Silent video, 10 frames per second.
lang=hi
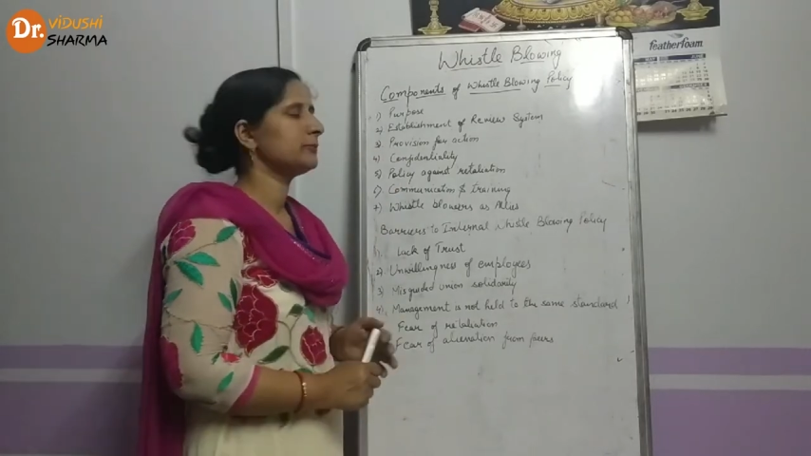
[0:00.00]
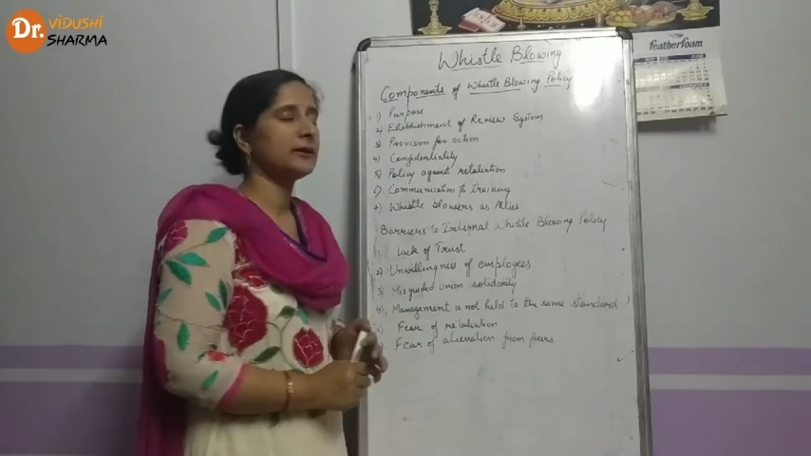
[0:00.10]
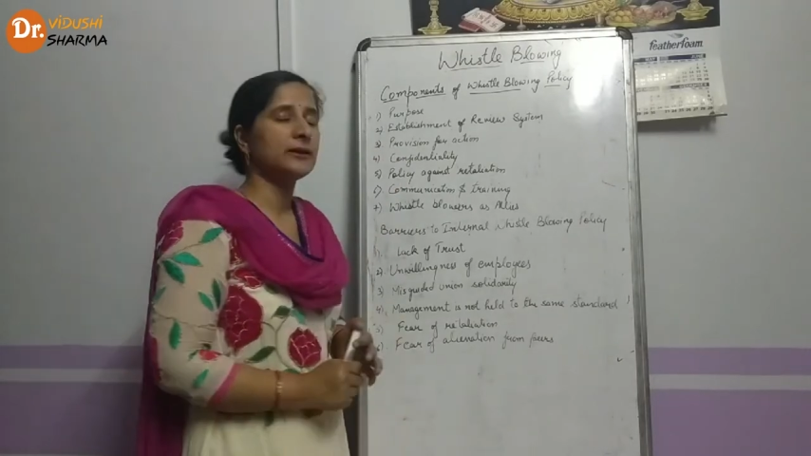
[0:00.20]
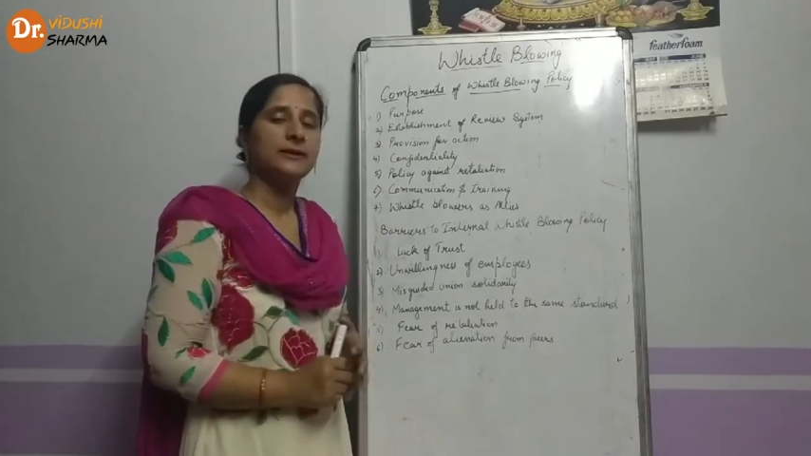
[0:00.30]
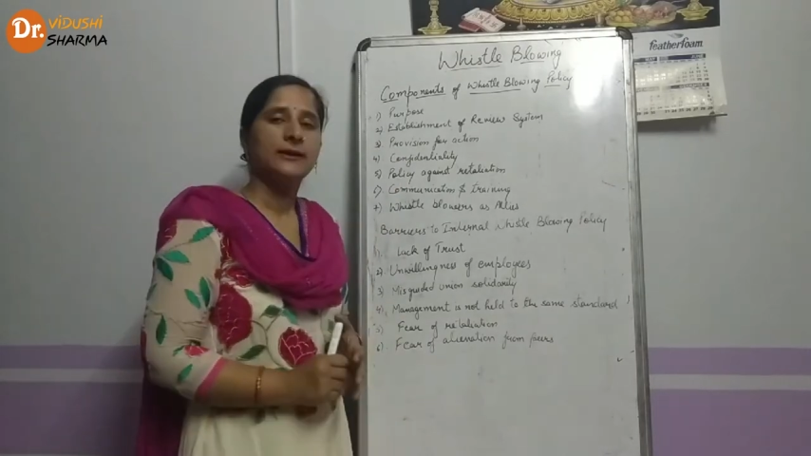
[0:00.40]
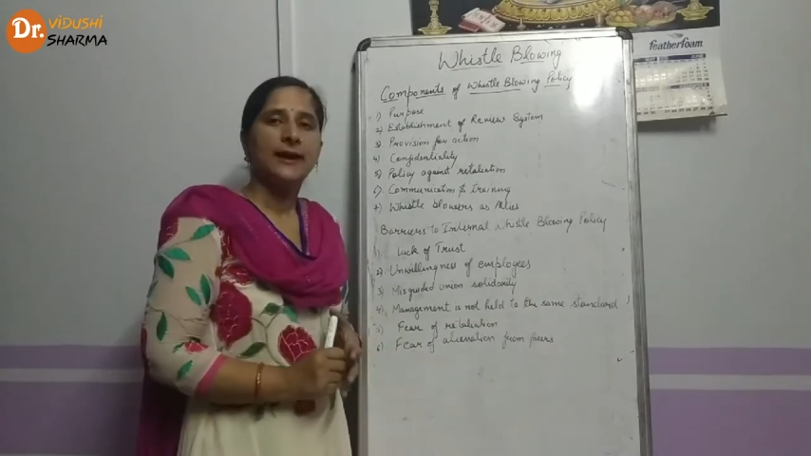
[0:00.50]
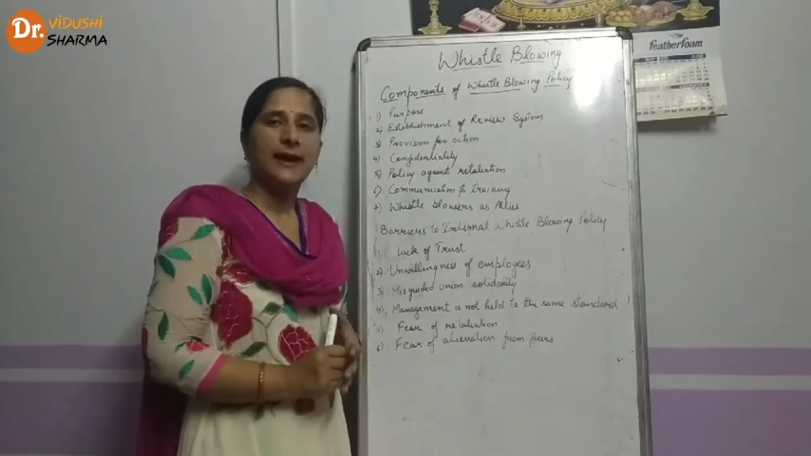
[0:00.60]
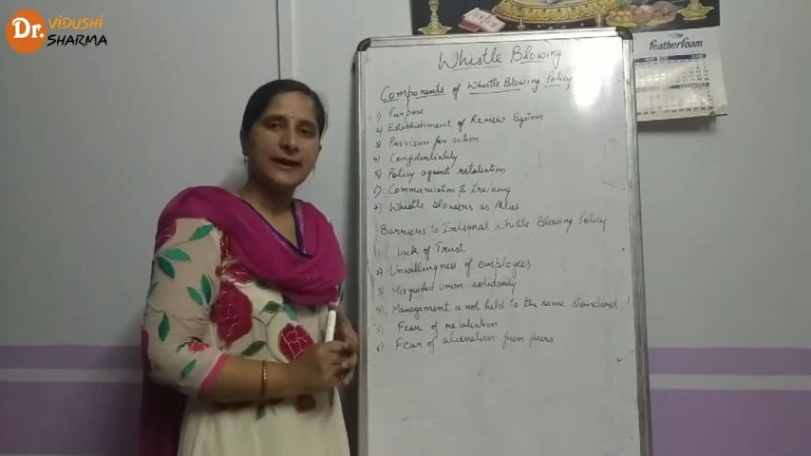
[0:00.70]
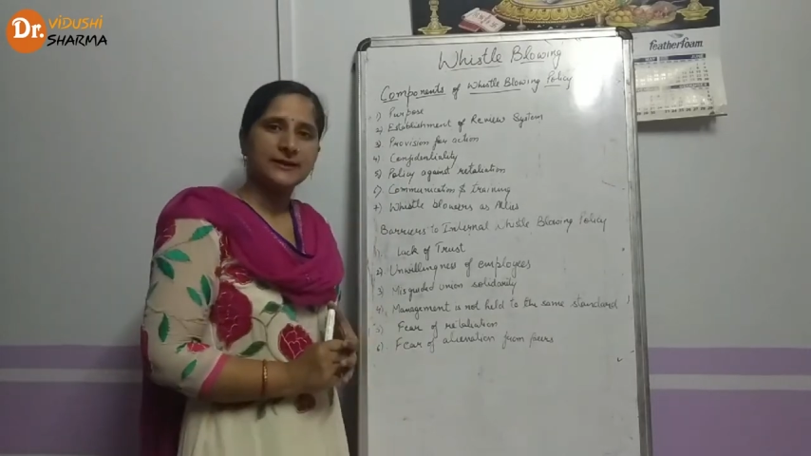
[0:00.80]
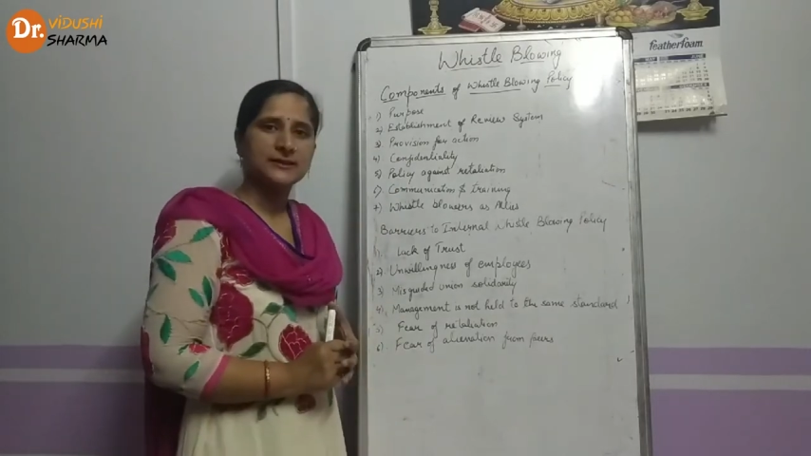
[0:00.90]
में
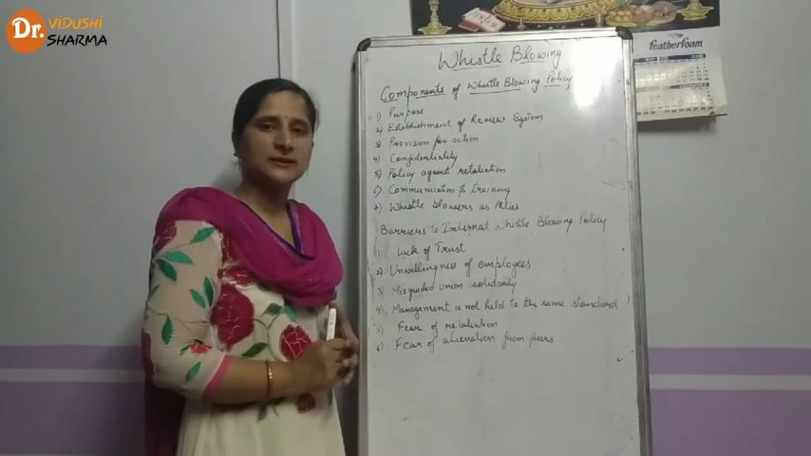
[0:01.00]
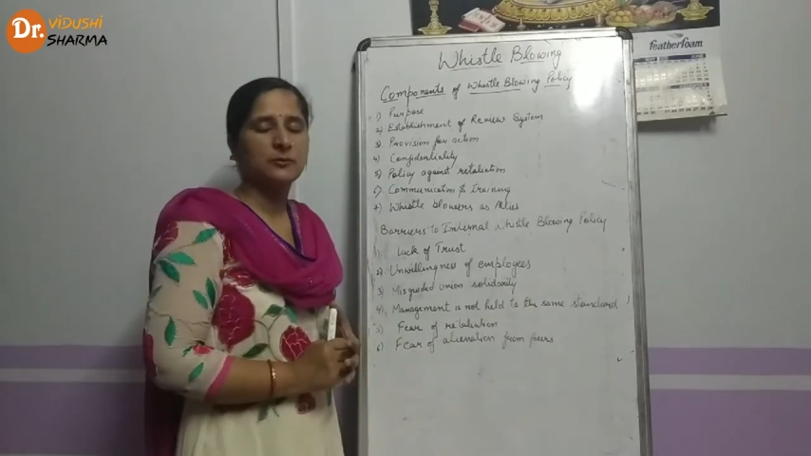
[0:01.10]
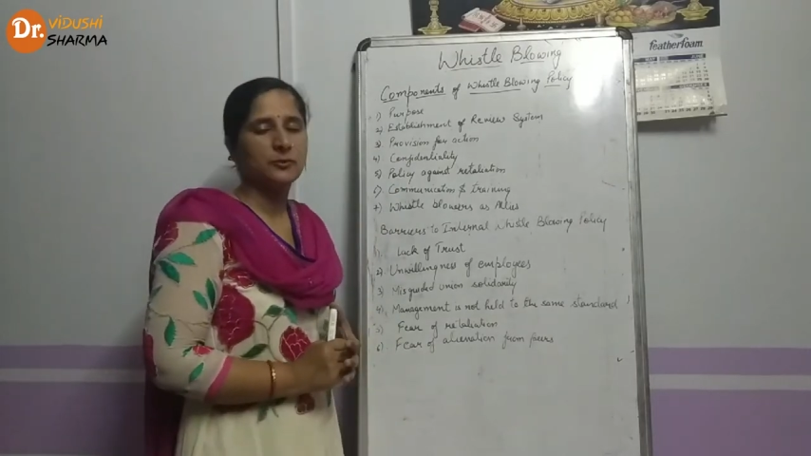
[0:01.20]
एक्शन का